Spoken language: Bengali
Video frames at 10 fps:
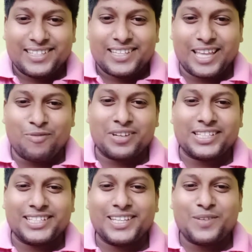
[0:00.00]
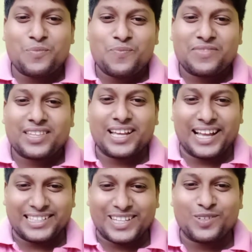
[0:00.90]
কেমন আছেন
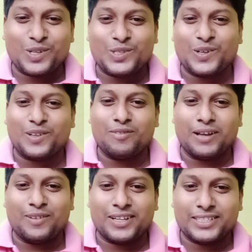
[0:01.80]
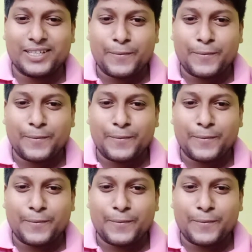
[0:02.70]
আশা করি সকলে ভালো আছেন